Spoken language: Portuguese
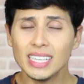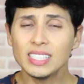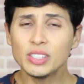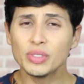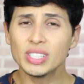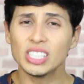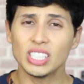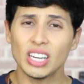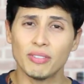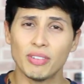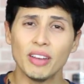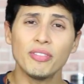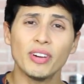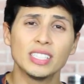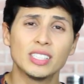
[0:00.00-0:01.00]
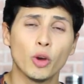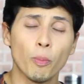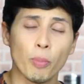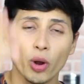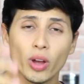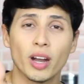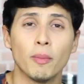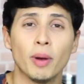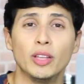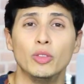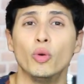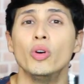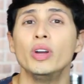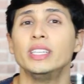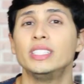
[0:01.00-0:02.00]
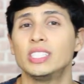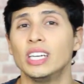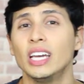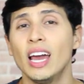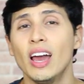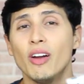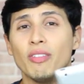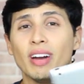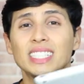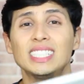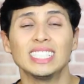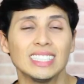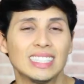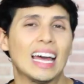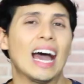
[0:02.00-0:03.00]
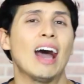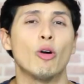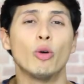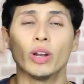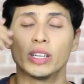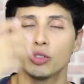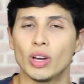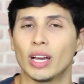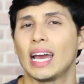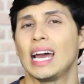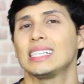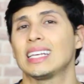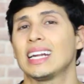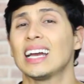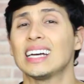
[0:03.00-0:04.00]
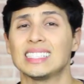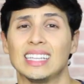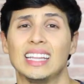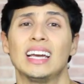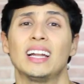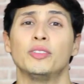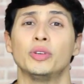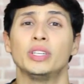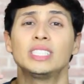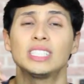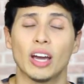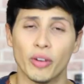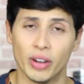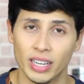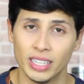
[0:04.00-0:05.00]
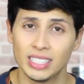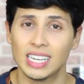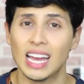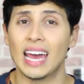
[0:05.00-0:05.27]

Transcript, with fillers: aí se você já vai fazer um programa à noite, vai jantar ou na sua casa, na casa dela, no restaurante,